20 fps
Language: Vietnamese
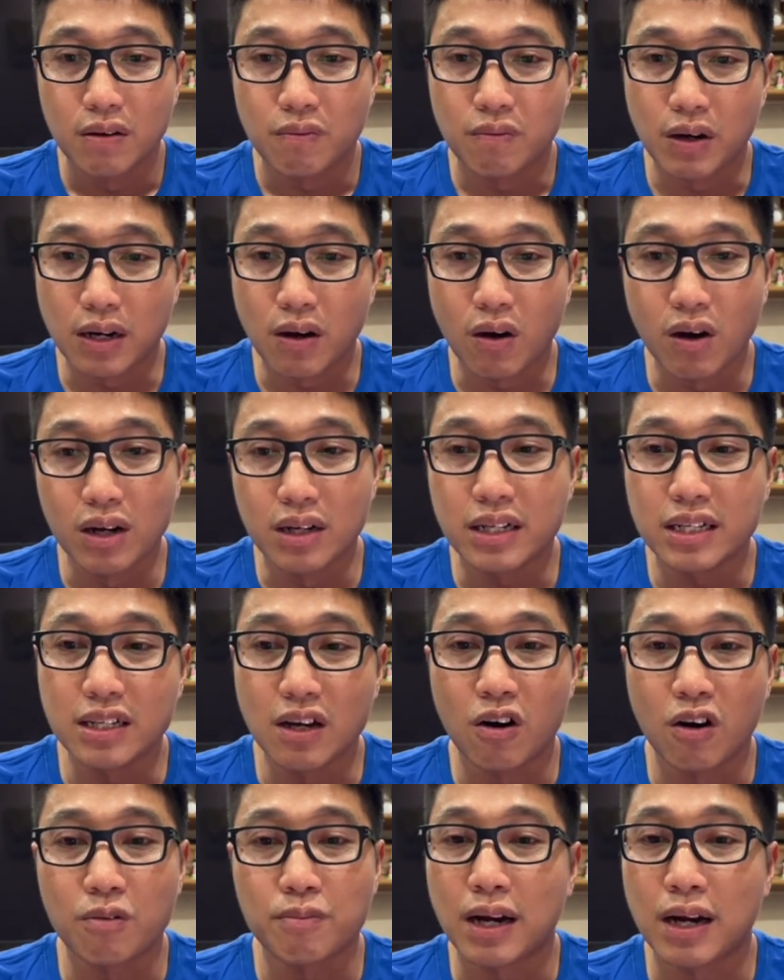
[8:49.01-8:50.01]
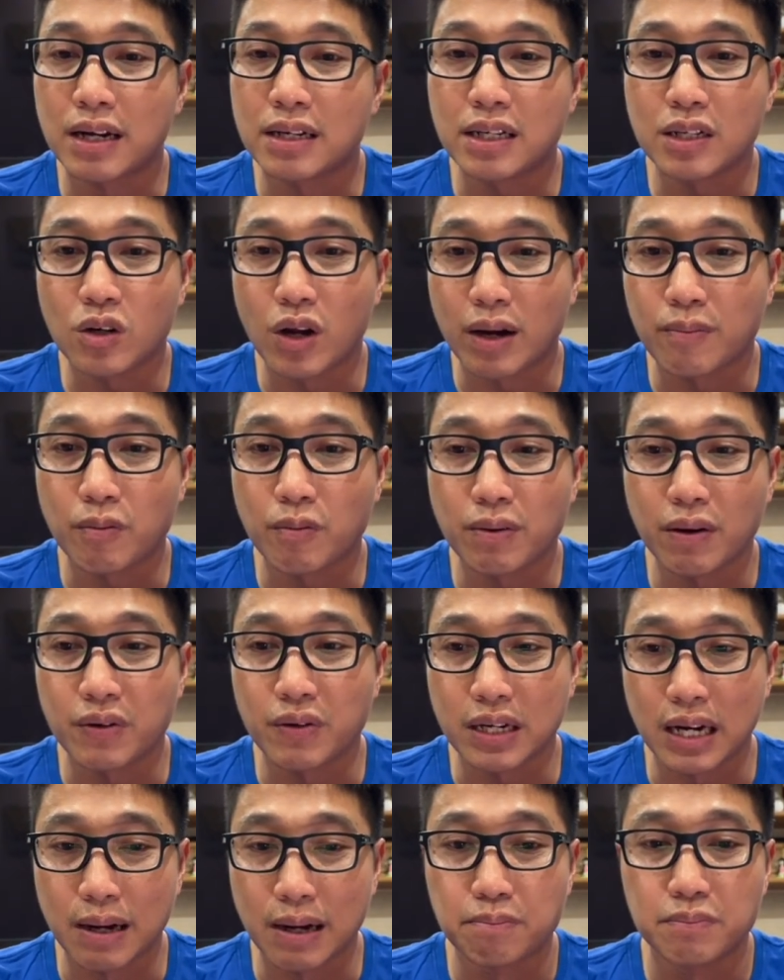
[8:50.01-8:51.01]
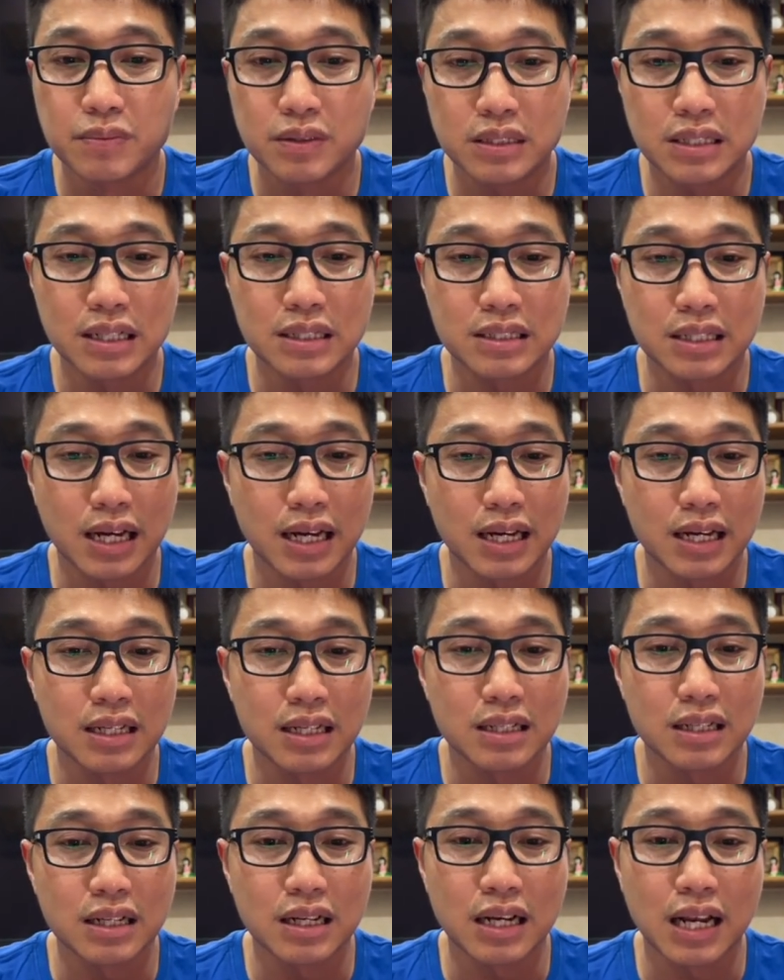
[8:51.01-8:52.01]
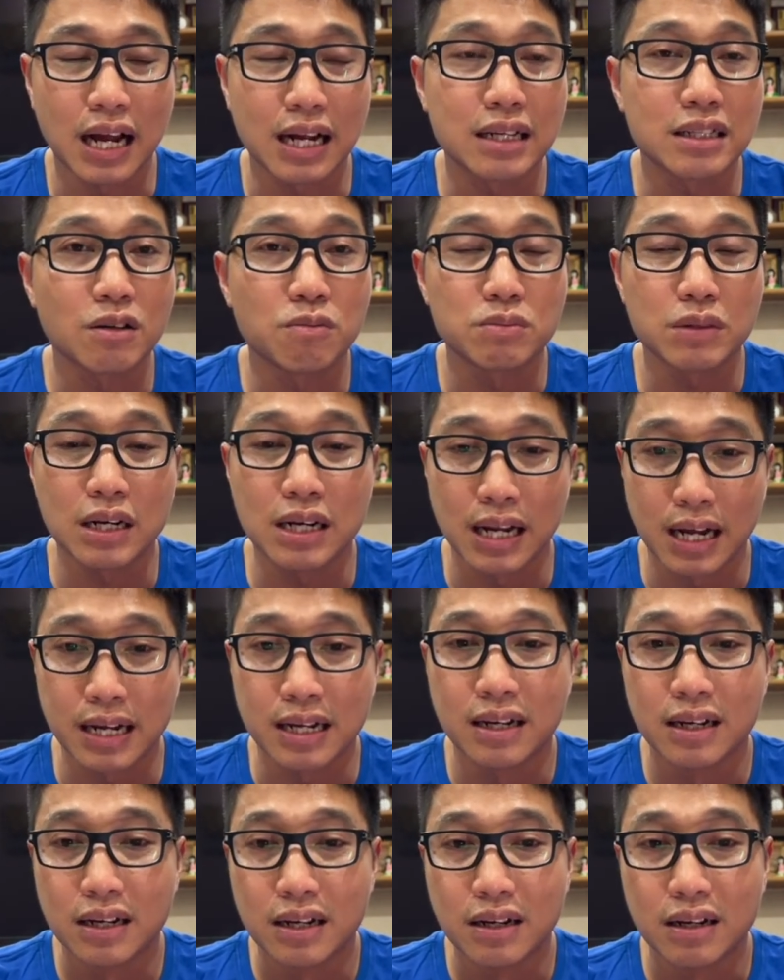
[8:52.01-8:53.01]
Và đó là lý do mà Liên đoàn bóng đá Việt Nam chia sẻ lại cái thông tin này